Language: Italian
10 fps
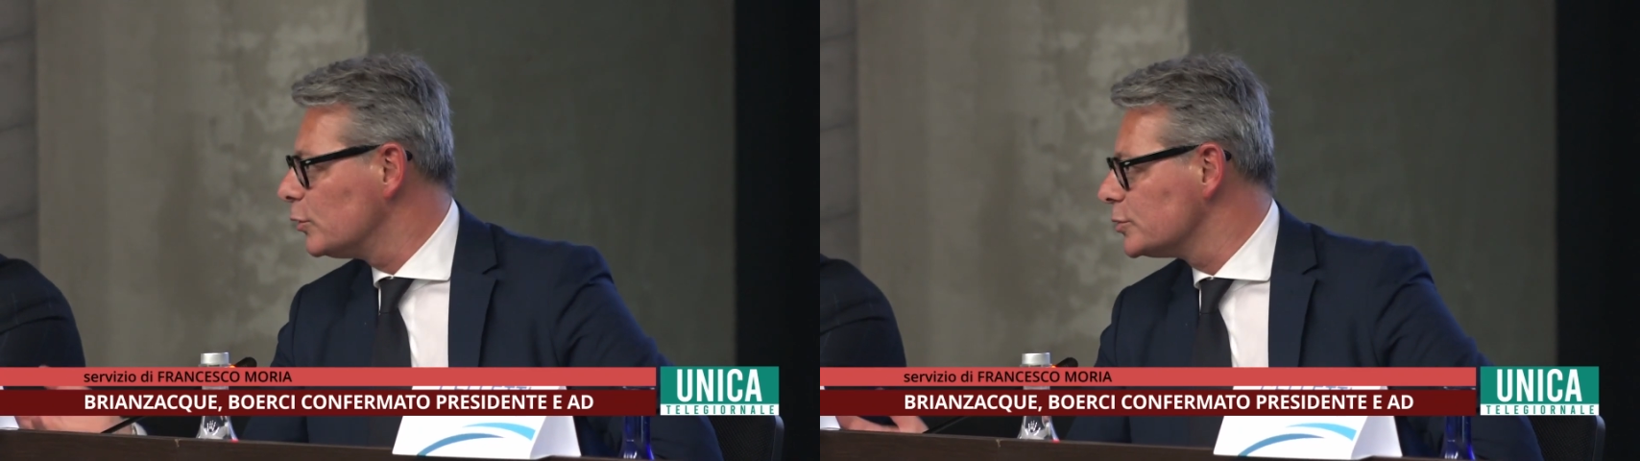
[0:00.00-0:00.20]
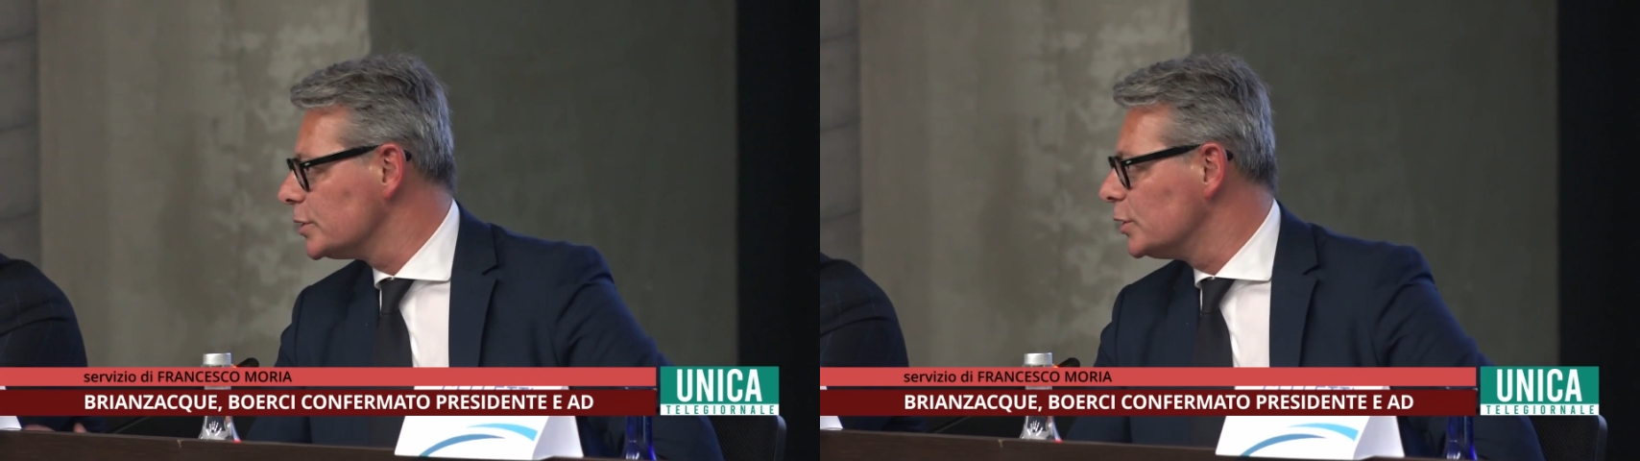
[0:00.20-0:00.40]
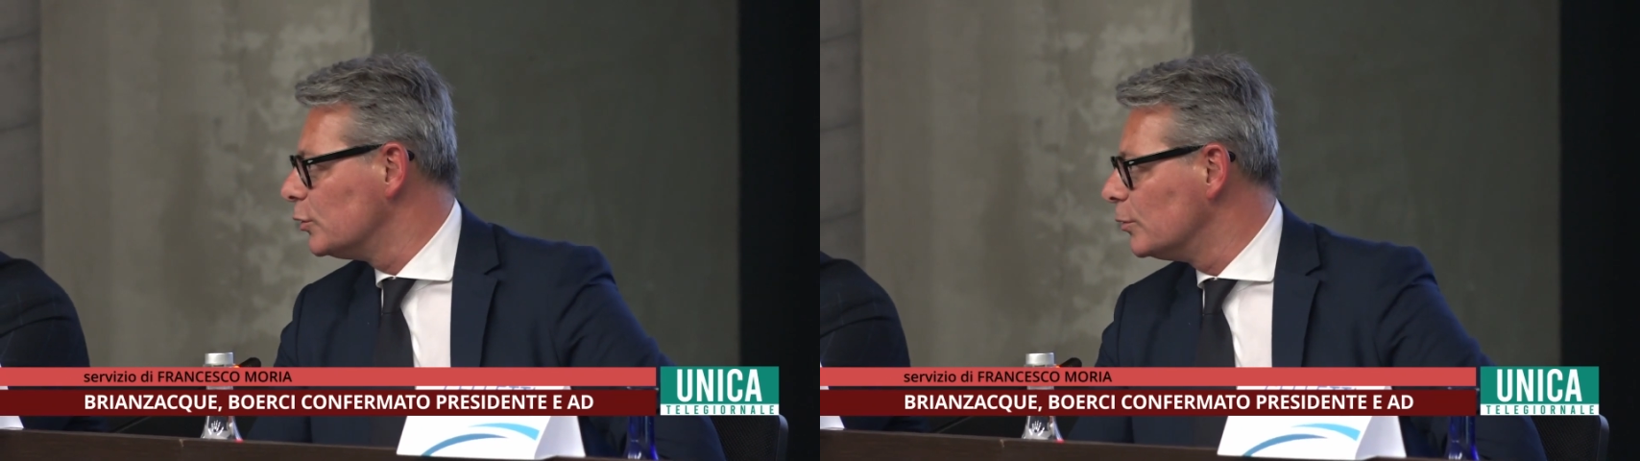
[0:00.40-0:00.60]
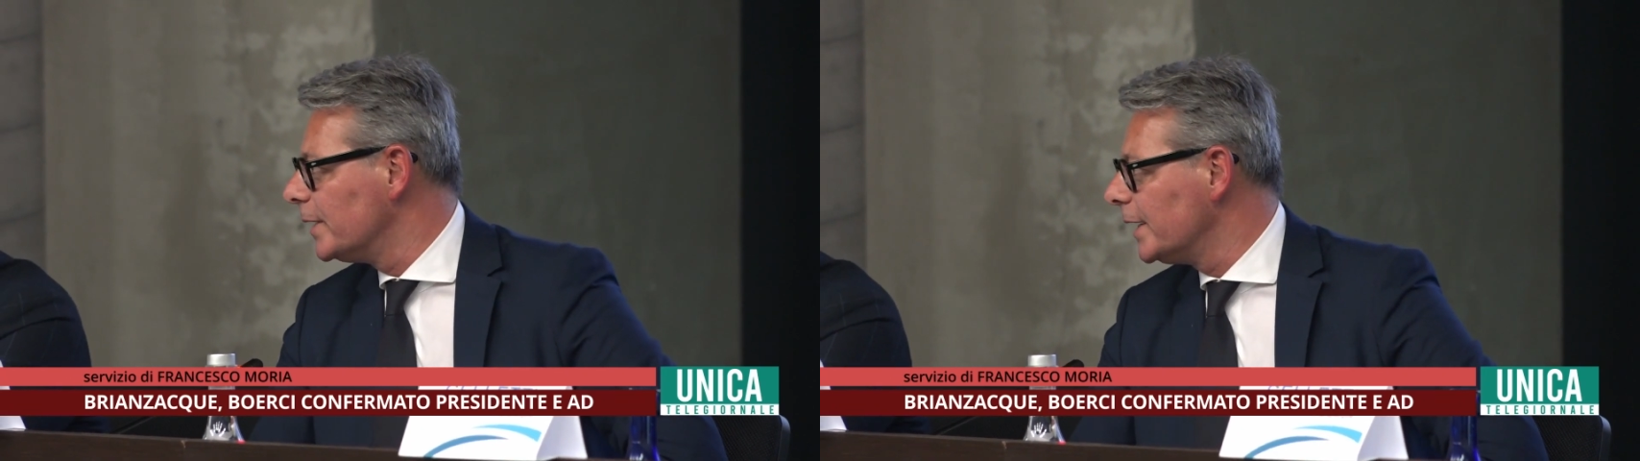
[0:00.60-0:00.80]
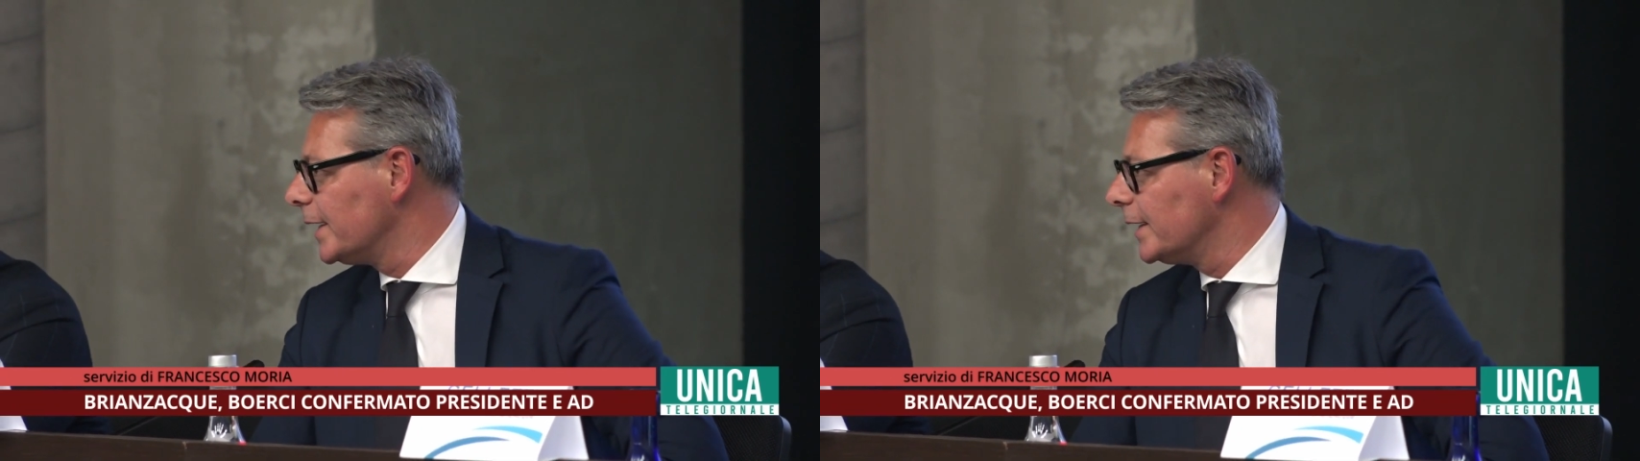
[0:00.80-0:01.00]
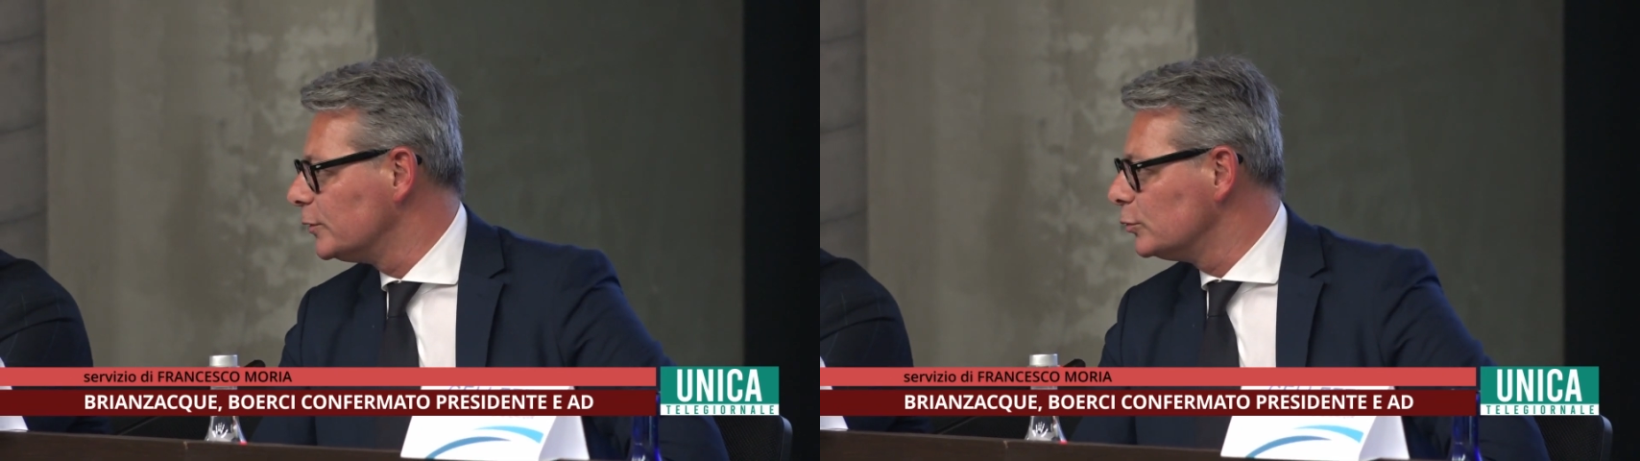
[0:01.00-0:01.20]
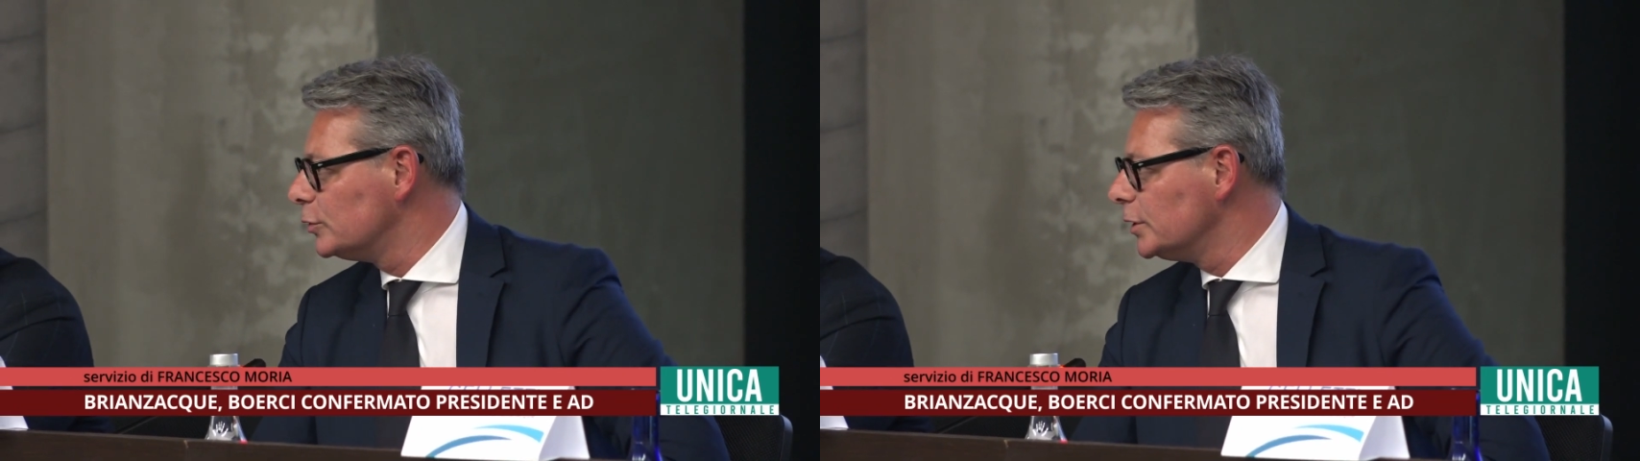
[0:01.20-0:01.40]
e amministratore delegato di